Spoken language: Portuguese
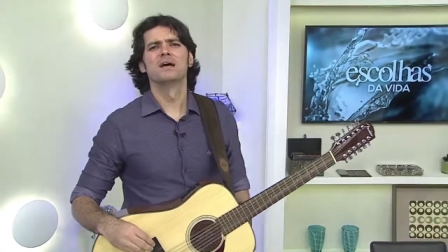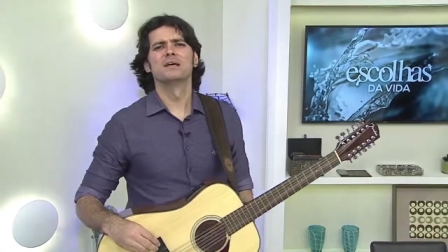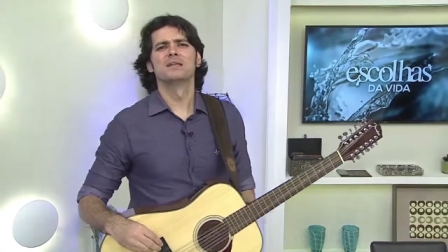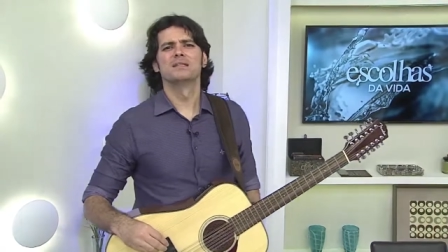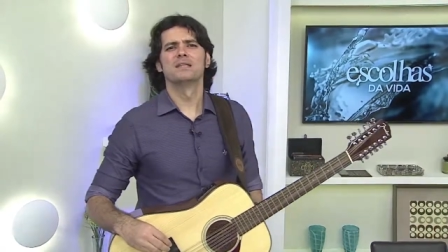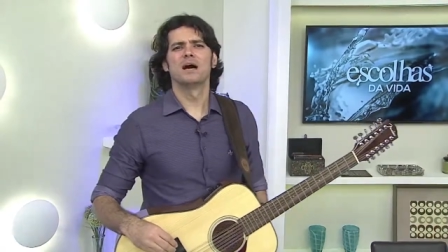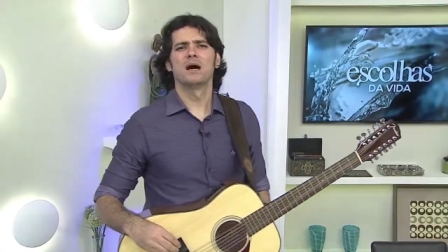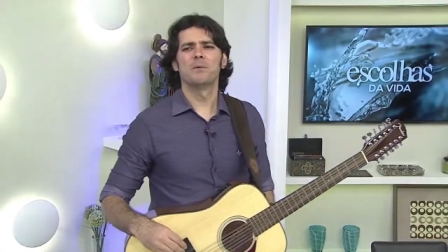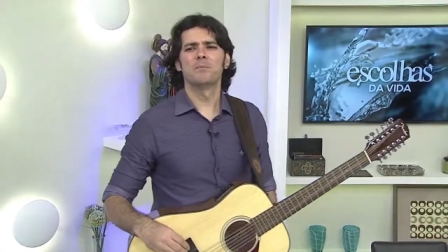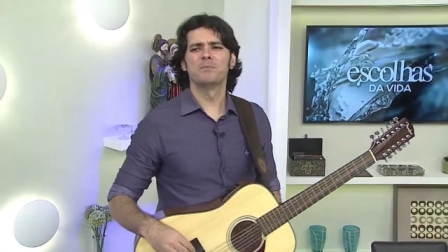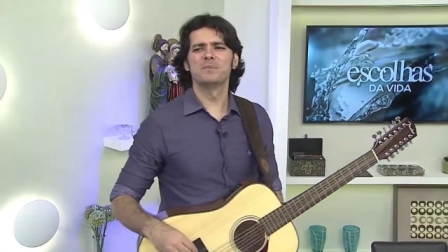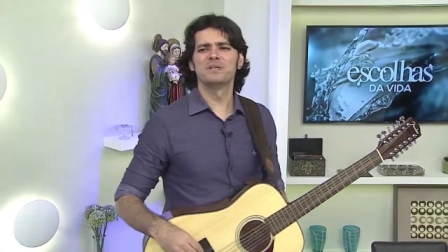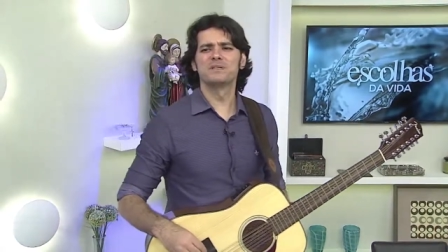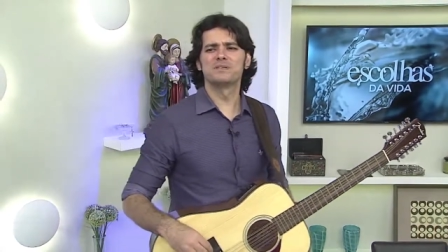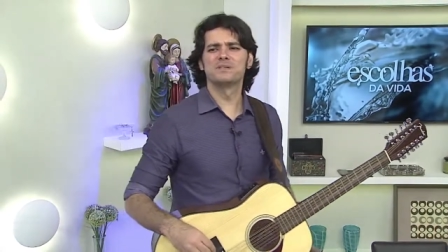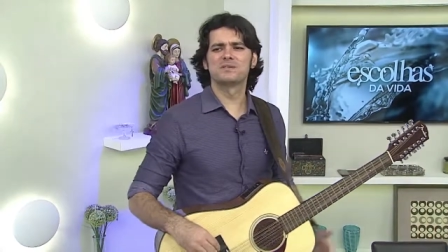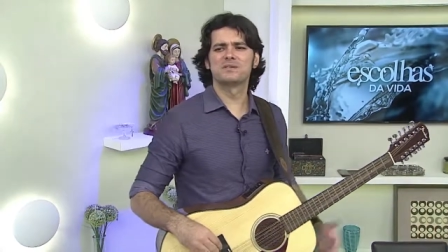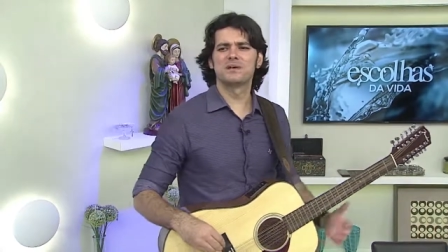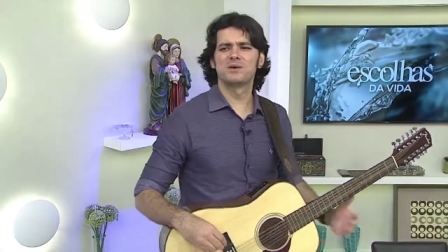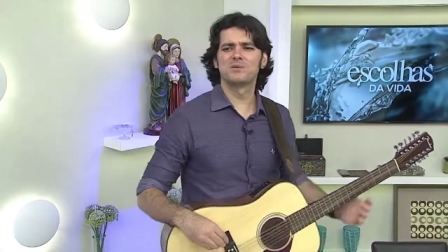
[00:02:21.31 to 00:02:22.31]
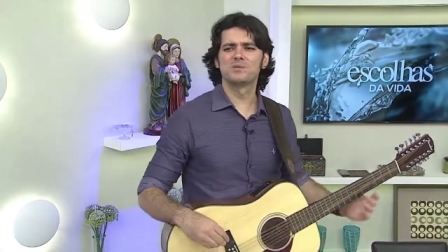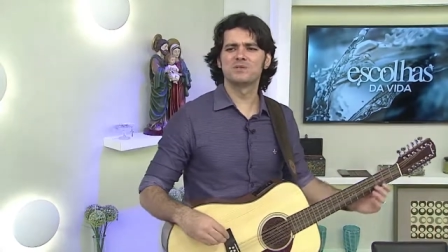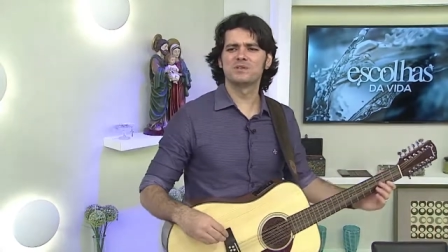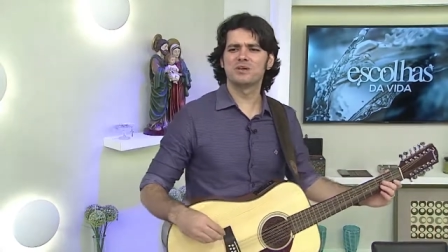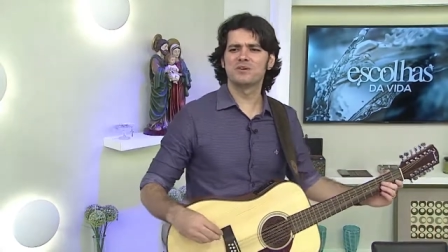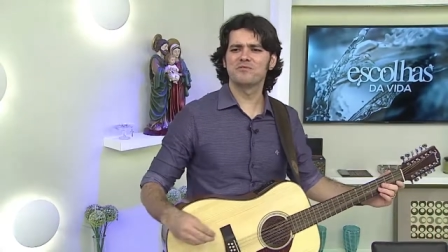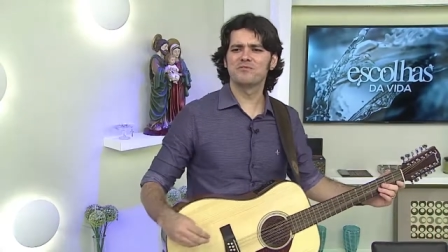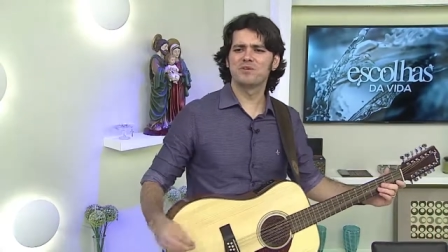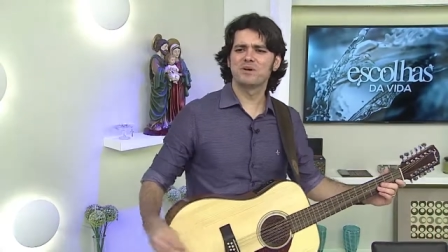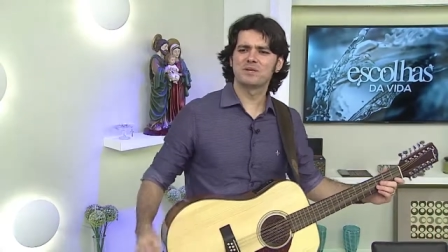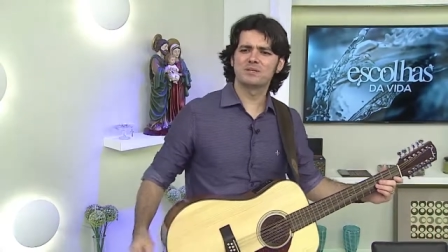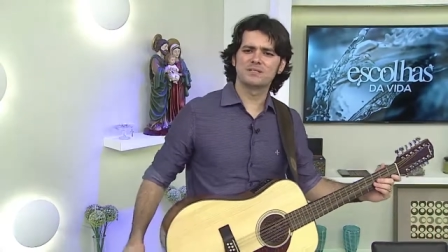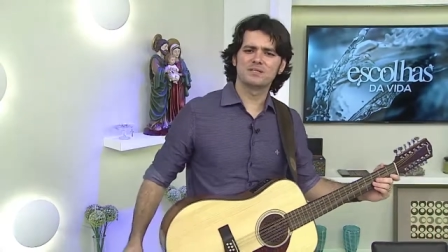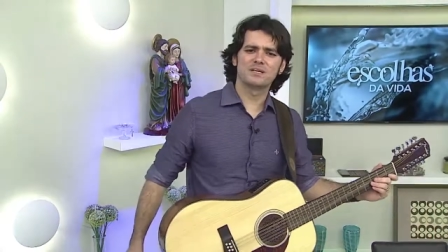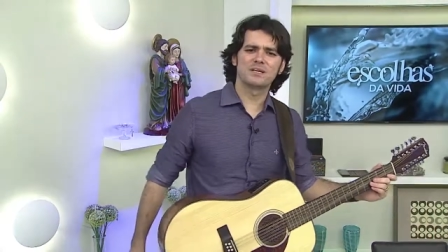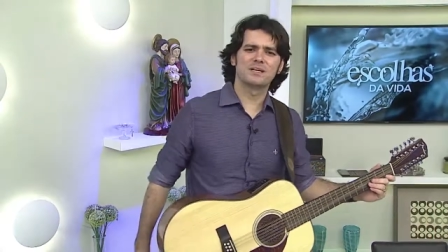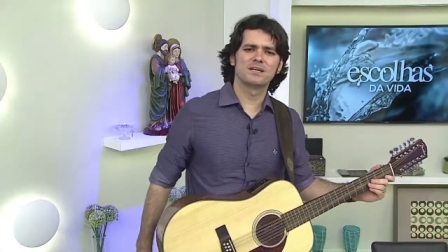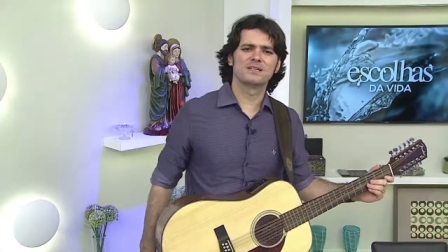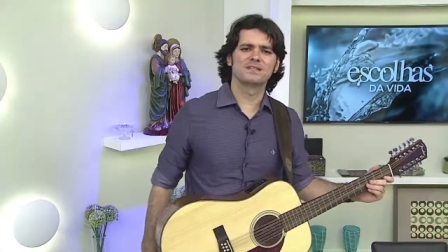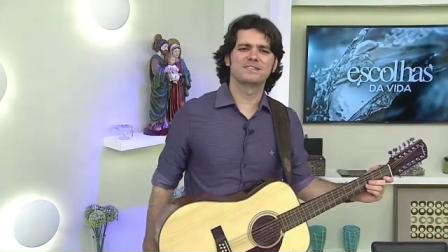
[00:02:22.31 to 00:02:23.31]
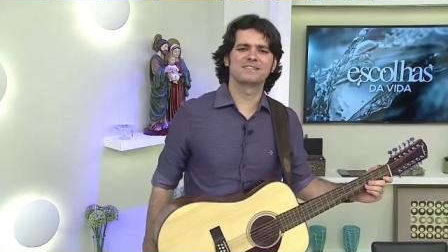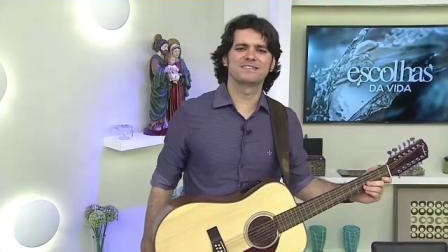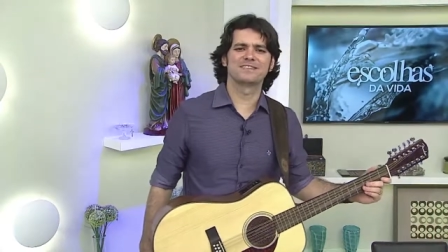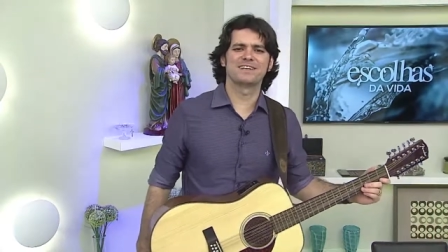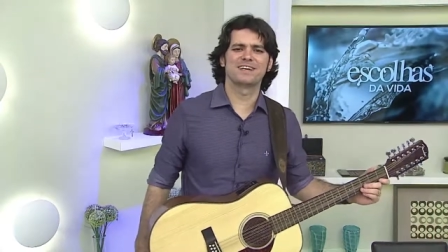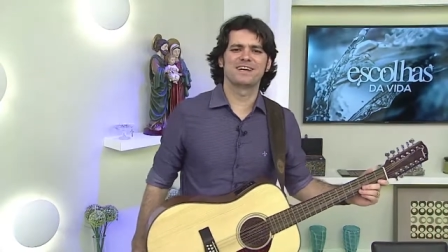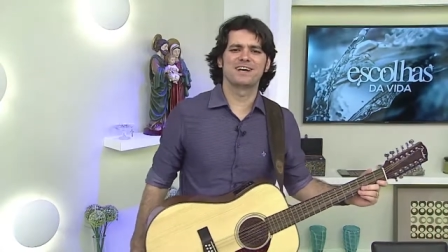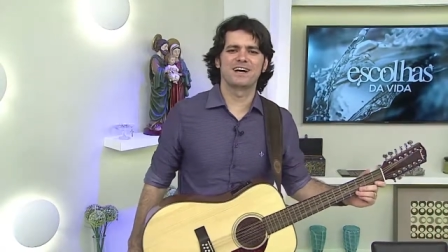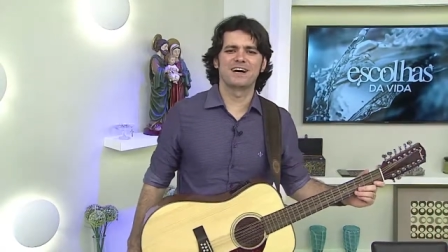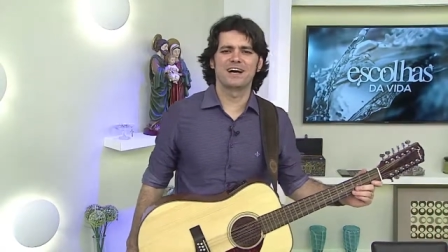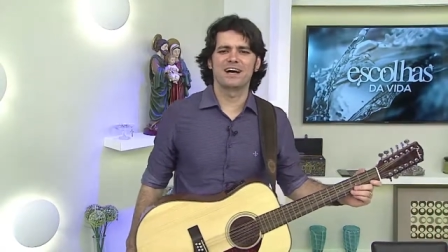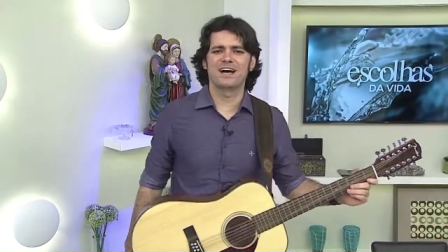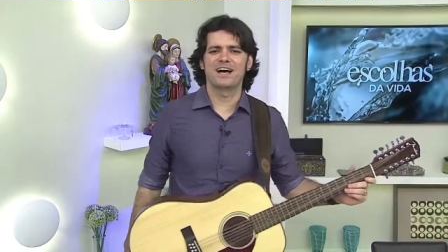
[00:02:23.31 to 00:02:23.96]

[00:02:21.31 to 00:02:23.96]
na missão de evangelizar.